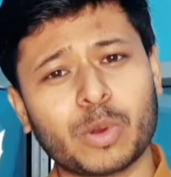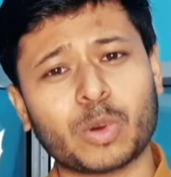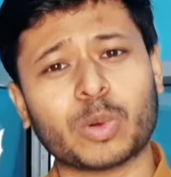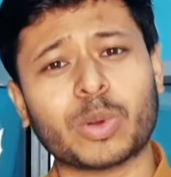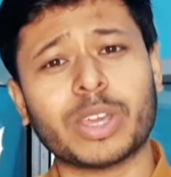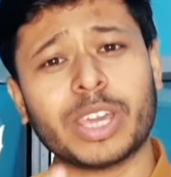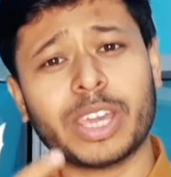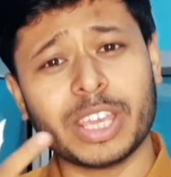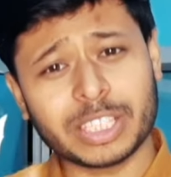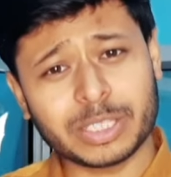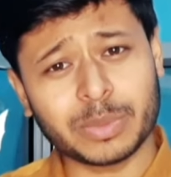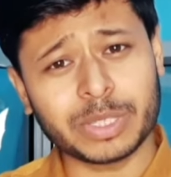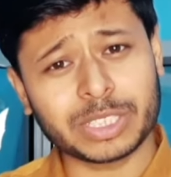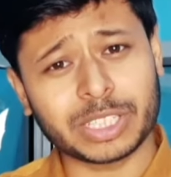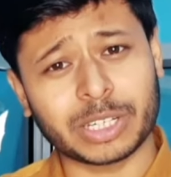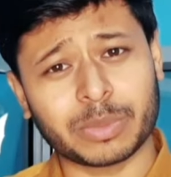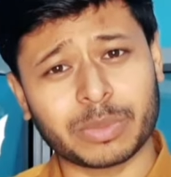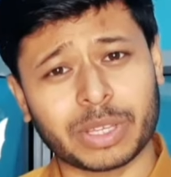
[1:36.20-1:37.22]
लोग इस
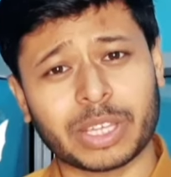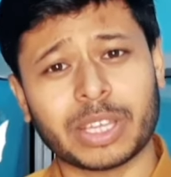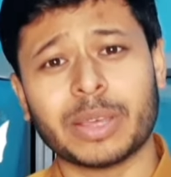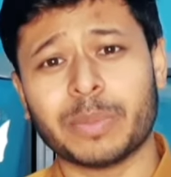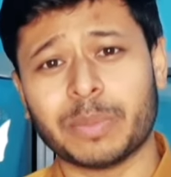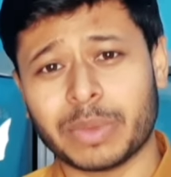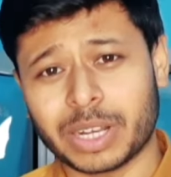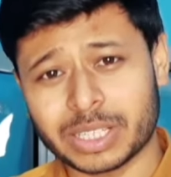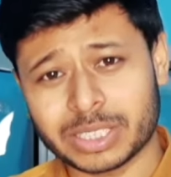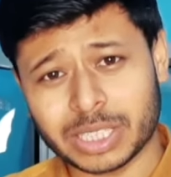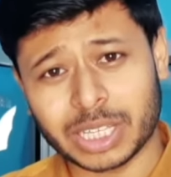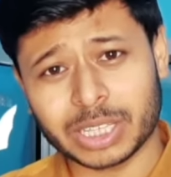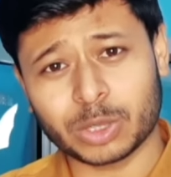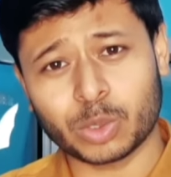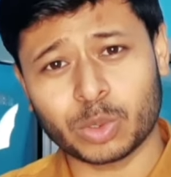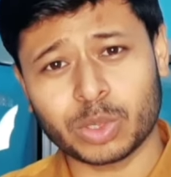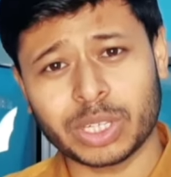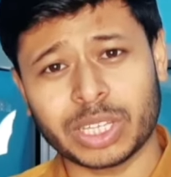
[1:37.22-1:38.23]
मिशन में मेरा
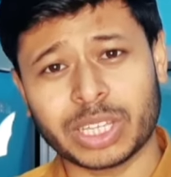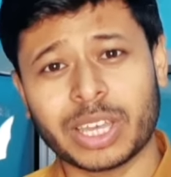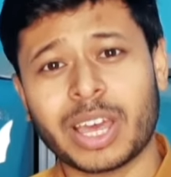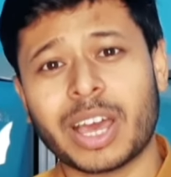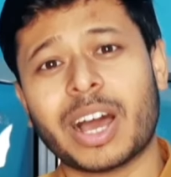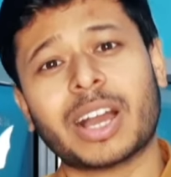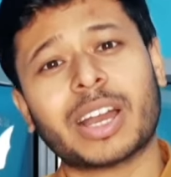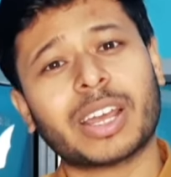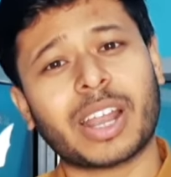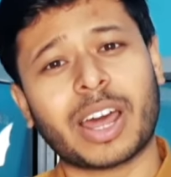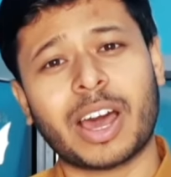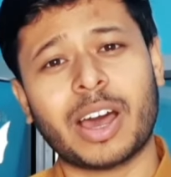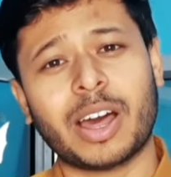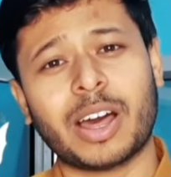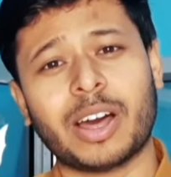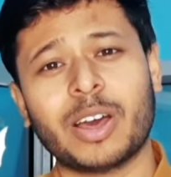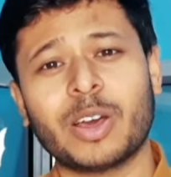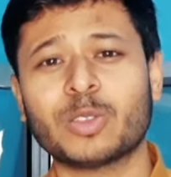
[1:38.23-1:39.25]
साथ दोगे अगर
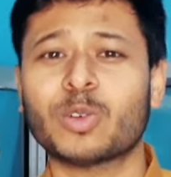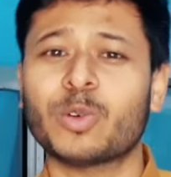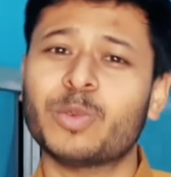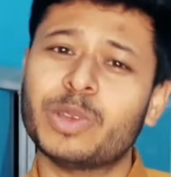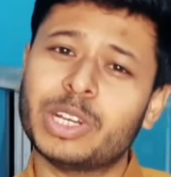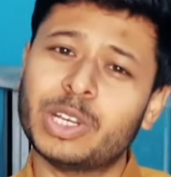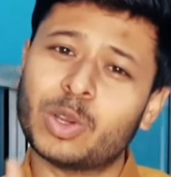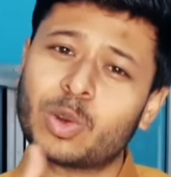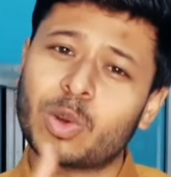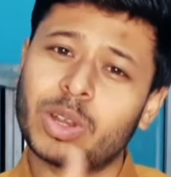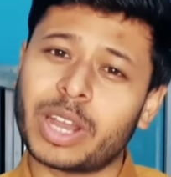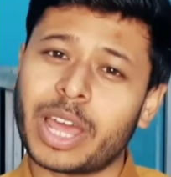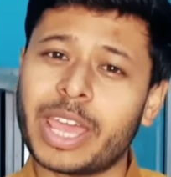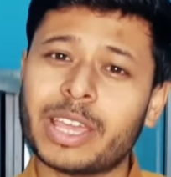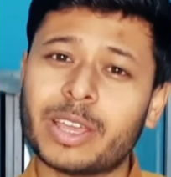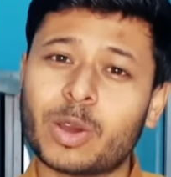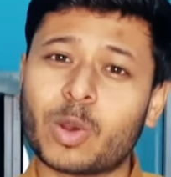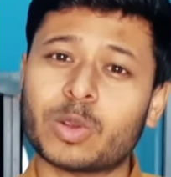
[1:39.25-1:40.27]
हाँ तो वीडियो को
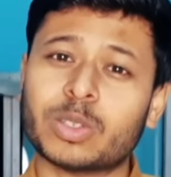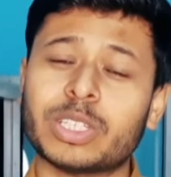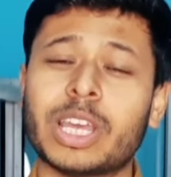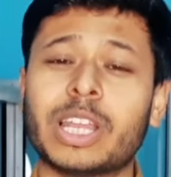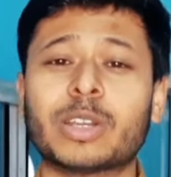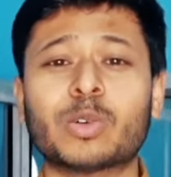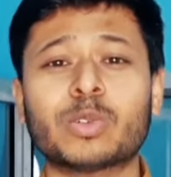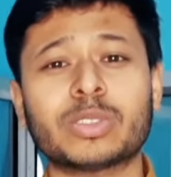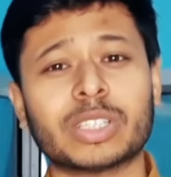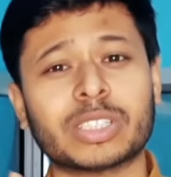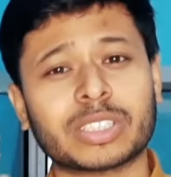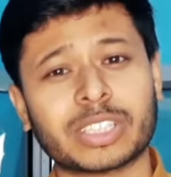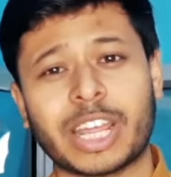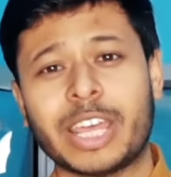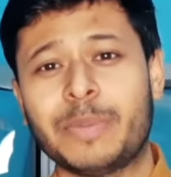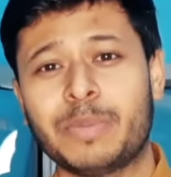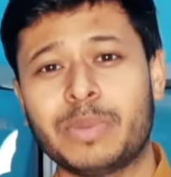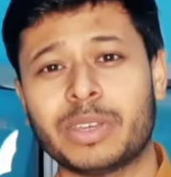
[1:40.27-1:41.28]
लाइक और चैनल को
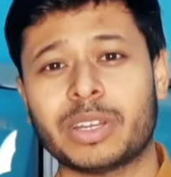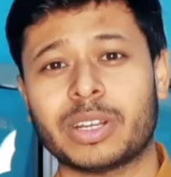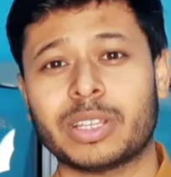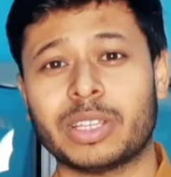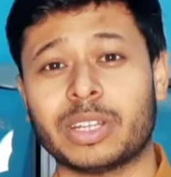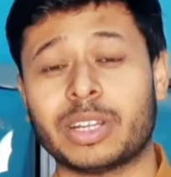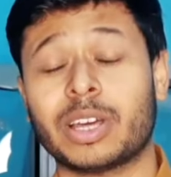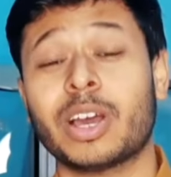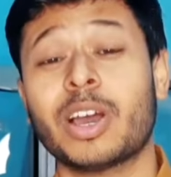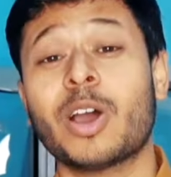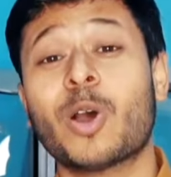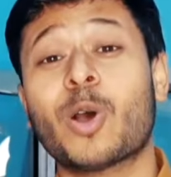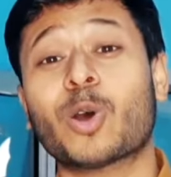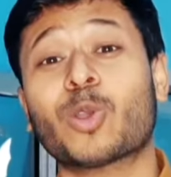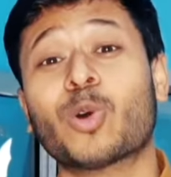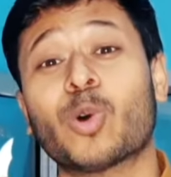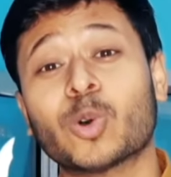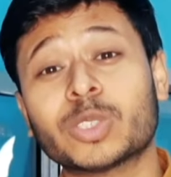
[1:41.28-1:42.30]
सब्सक्राइब भी कर देना
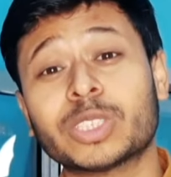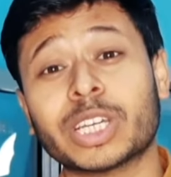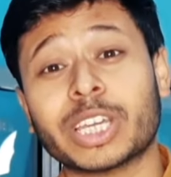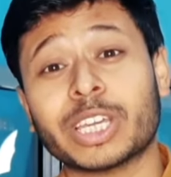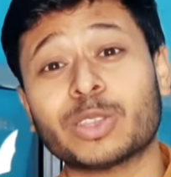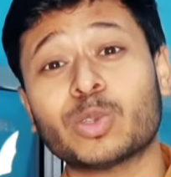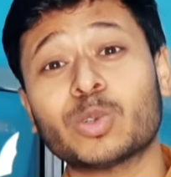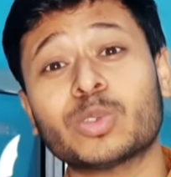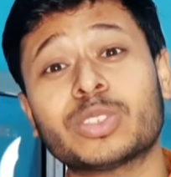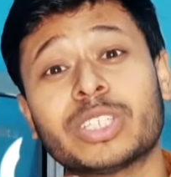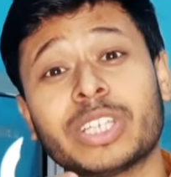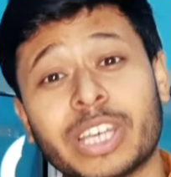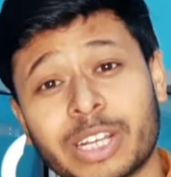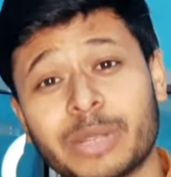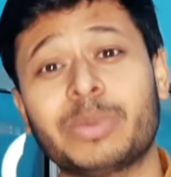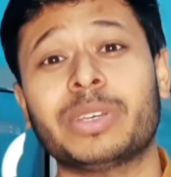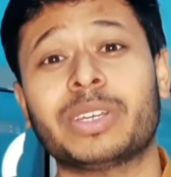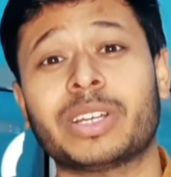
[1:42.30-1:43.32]
और हो सके तो
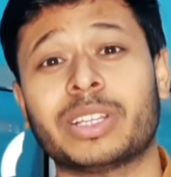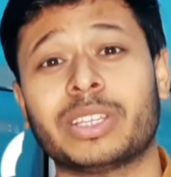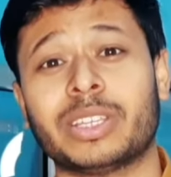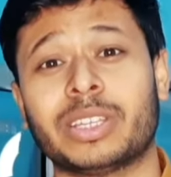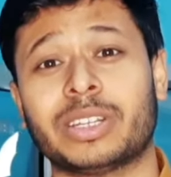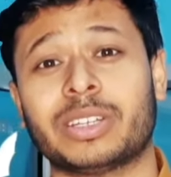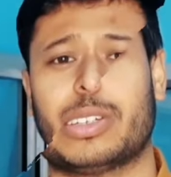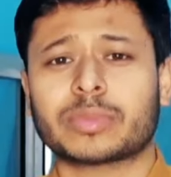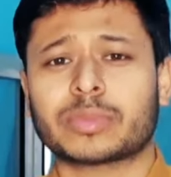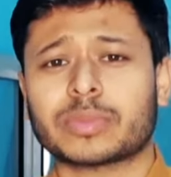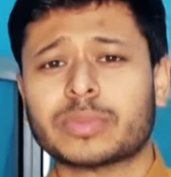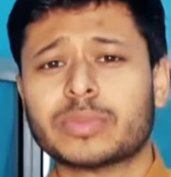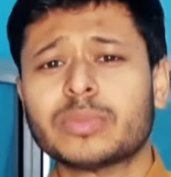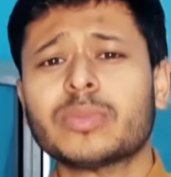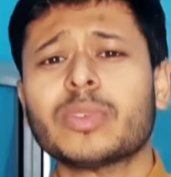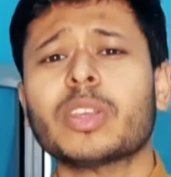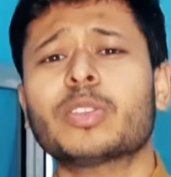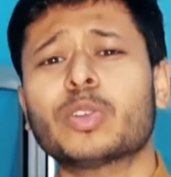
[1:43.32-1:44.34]
शेयर भी कर देना
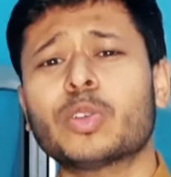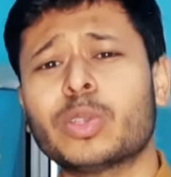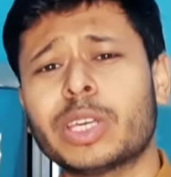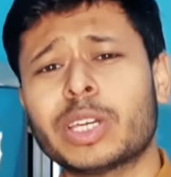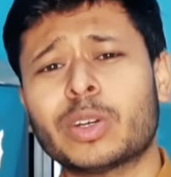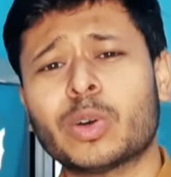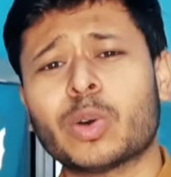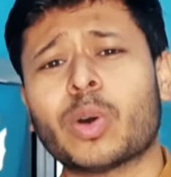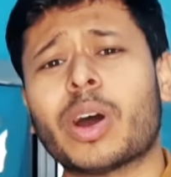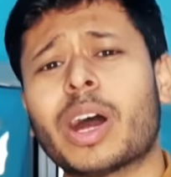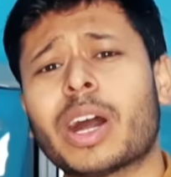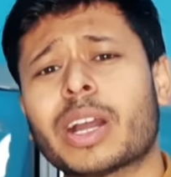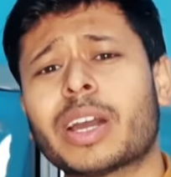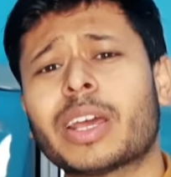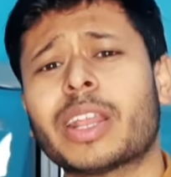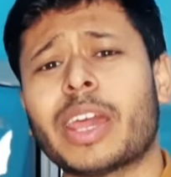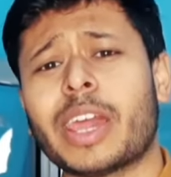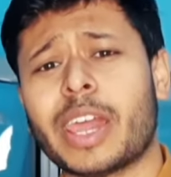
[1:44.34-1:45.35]
तो देखो
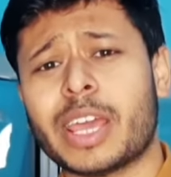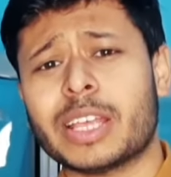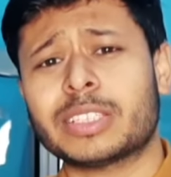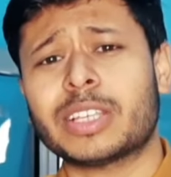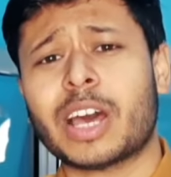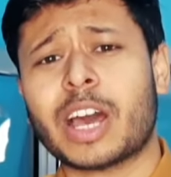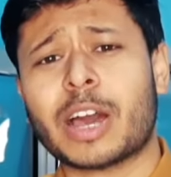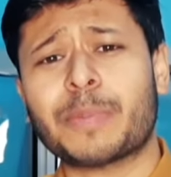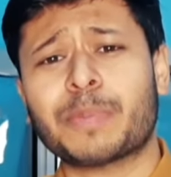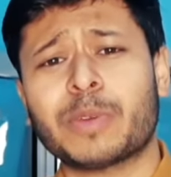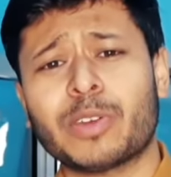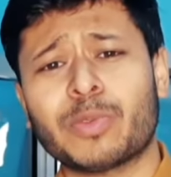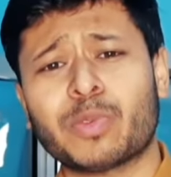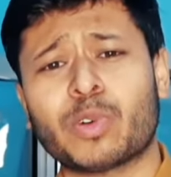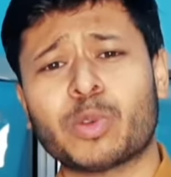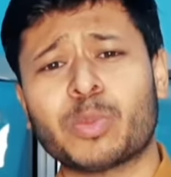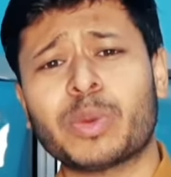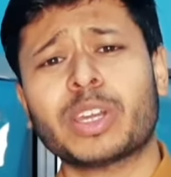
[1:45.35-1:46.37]
अगर ऐसा आपके
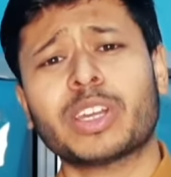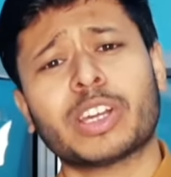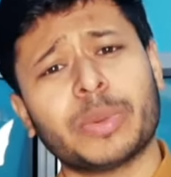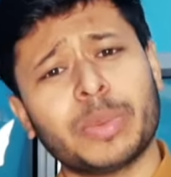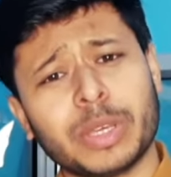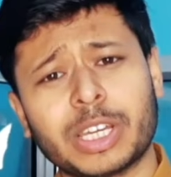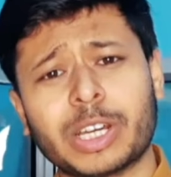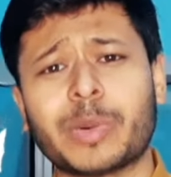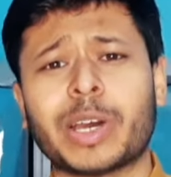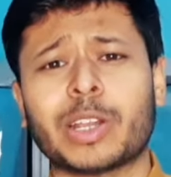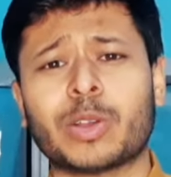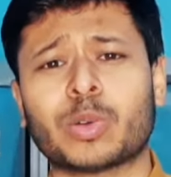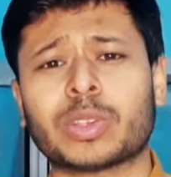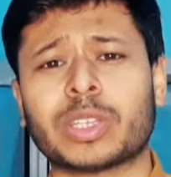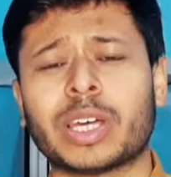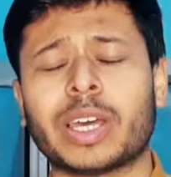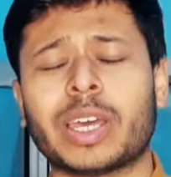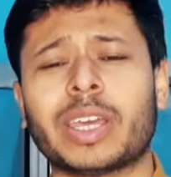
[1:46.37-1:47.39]
फोन में कभी कभार
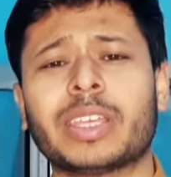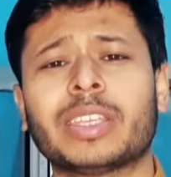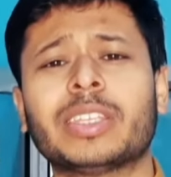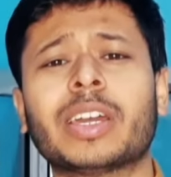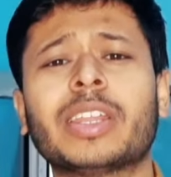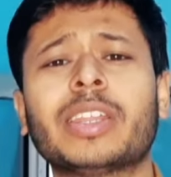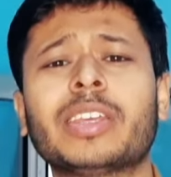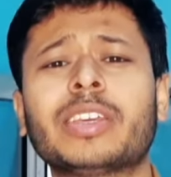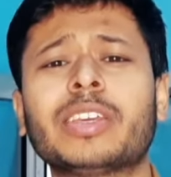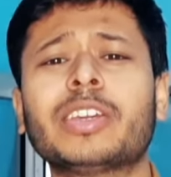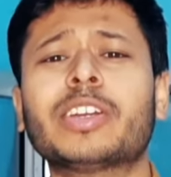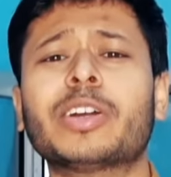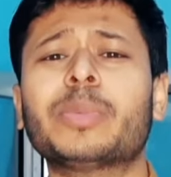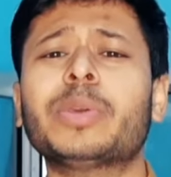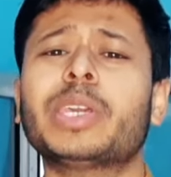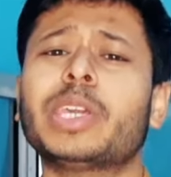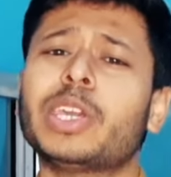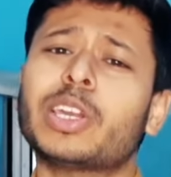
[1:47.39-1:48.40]
होता है यानी कि
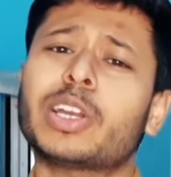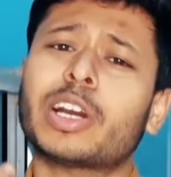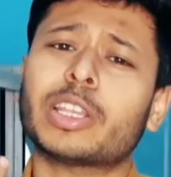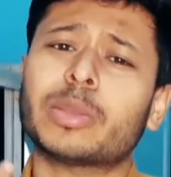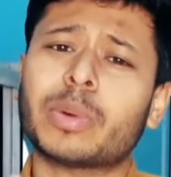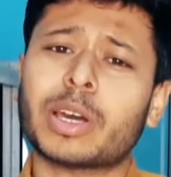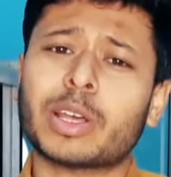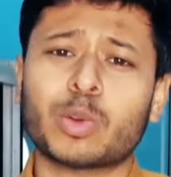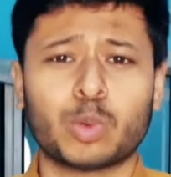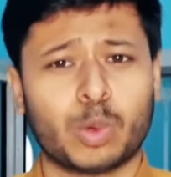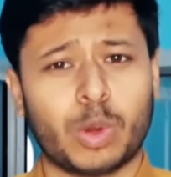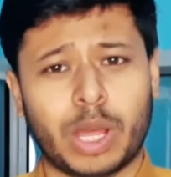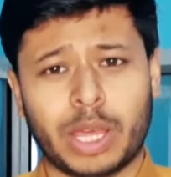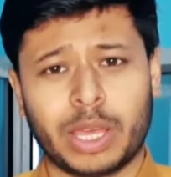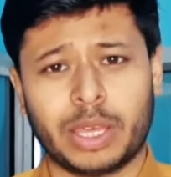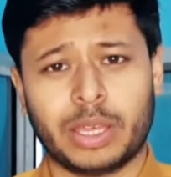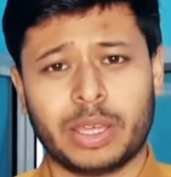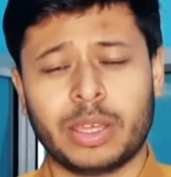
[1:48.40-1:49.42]
कभी एक आध बार
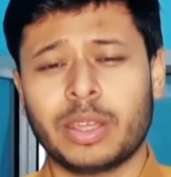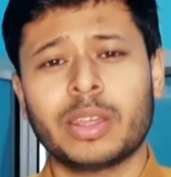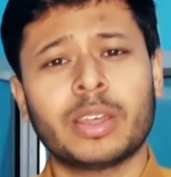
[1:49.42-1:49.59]
हुआ है